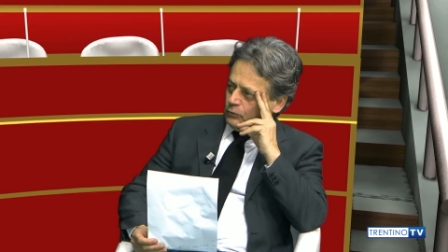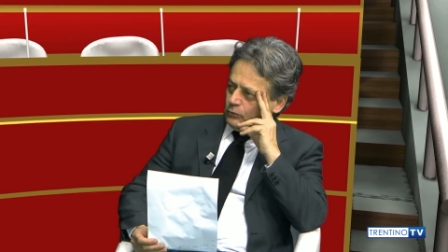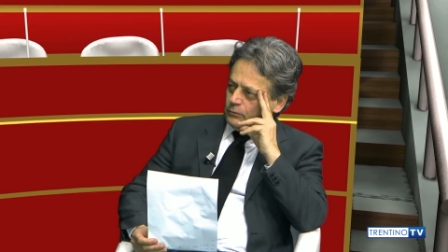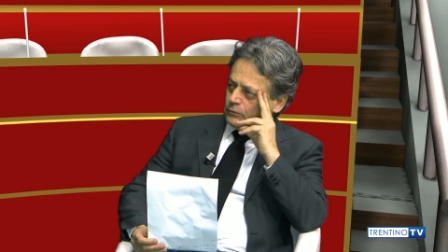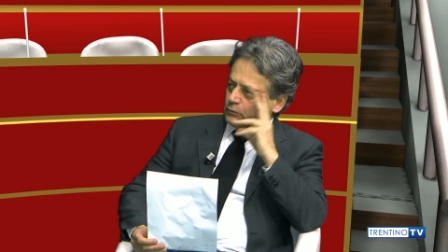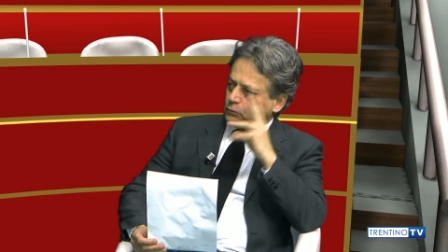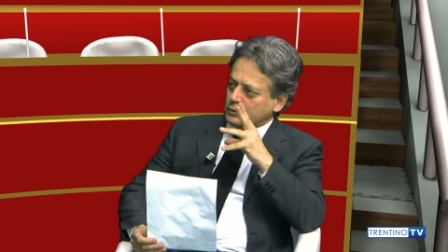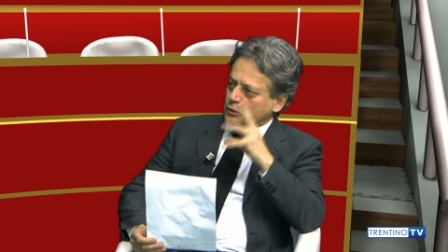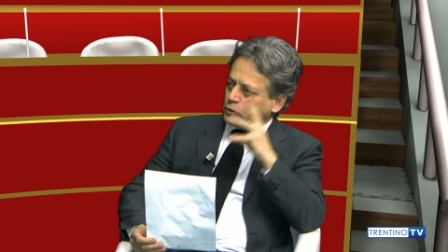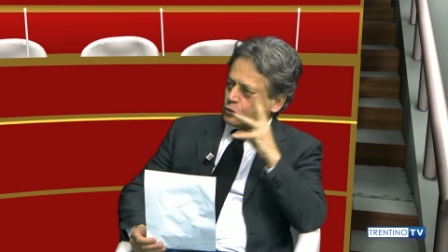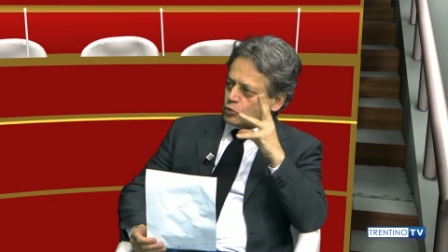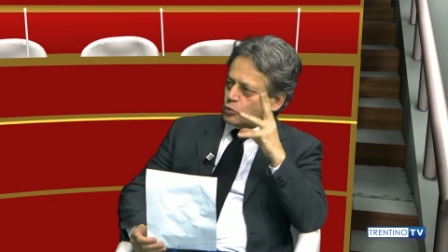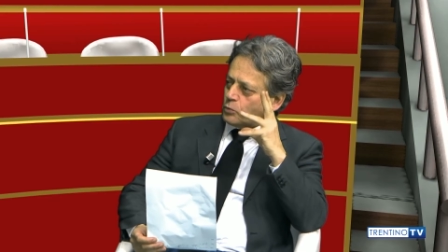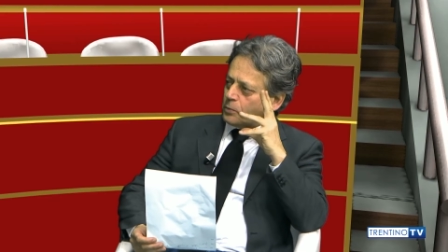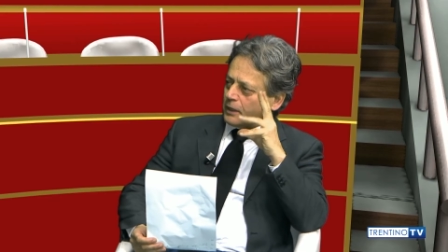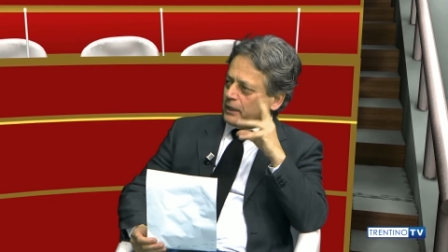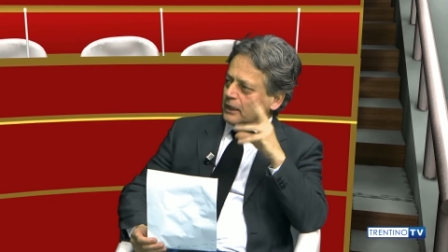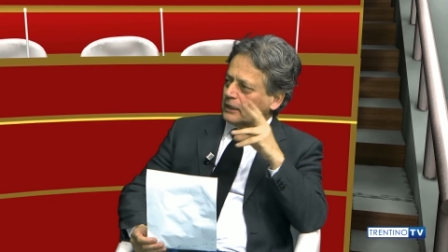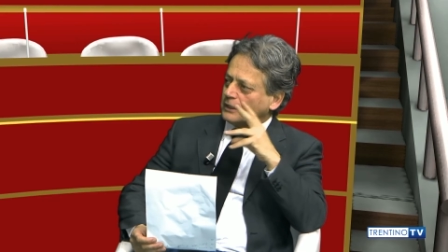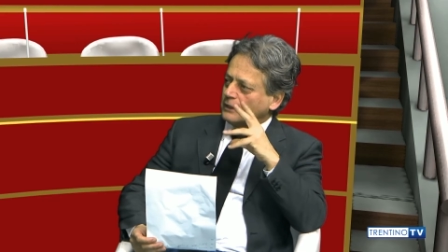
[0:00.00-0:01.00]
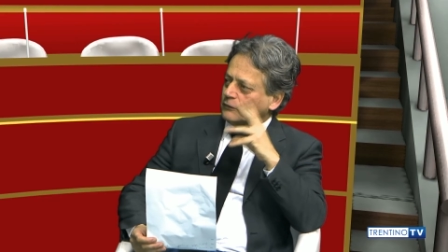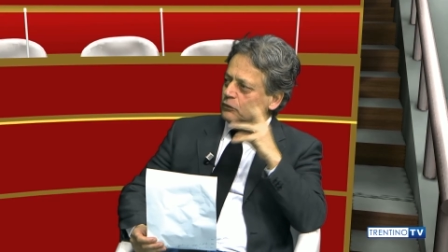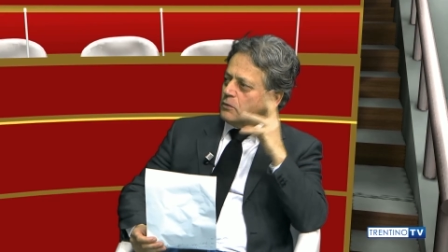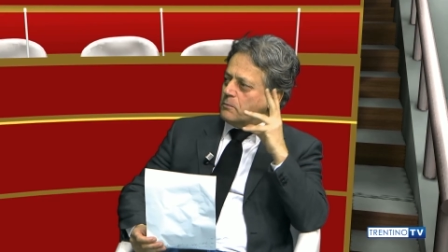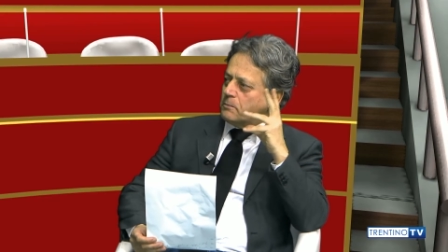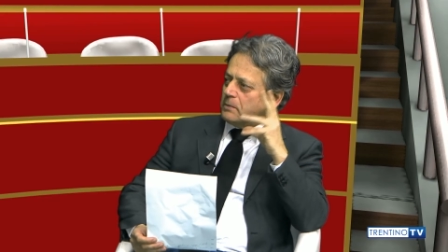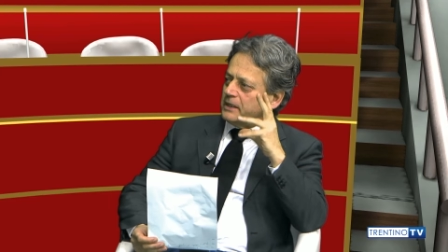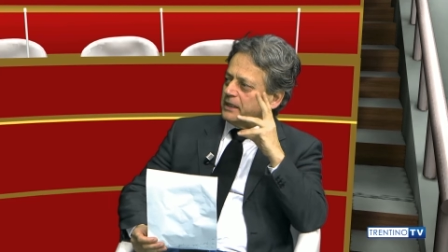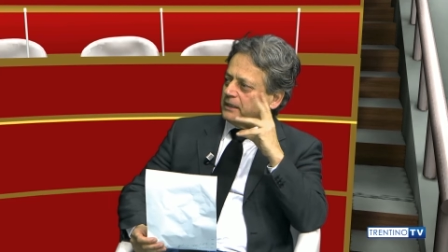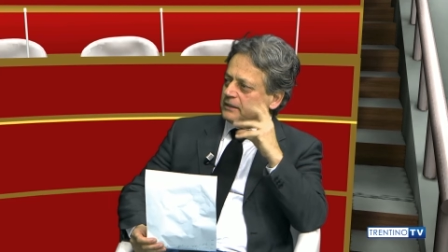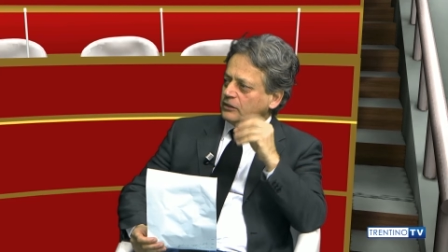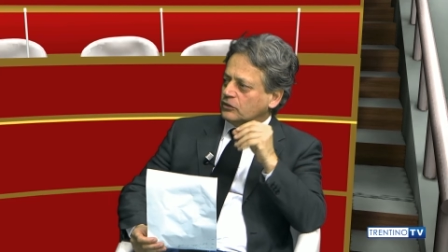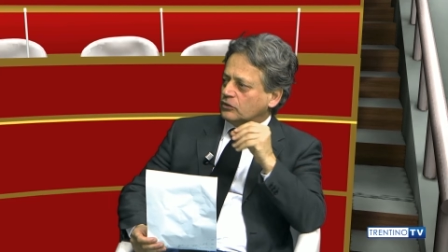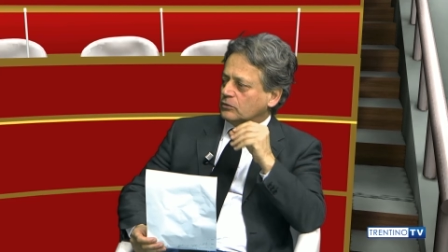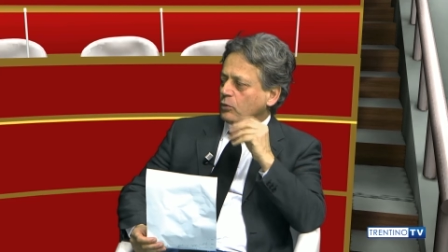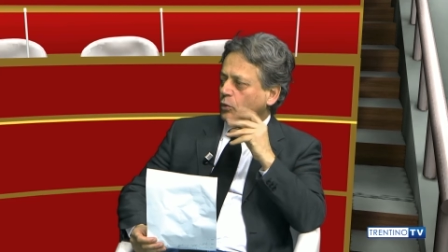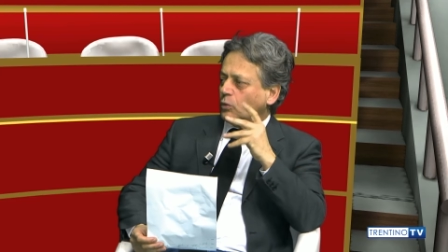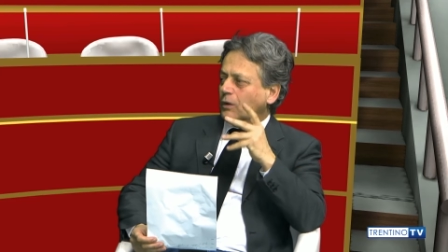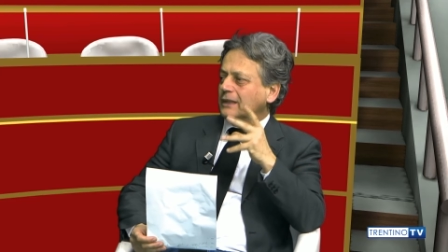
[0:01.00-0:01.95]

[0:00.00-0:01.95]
con questo superlativo, impegnatissimo?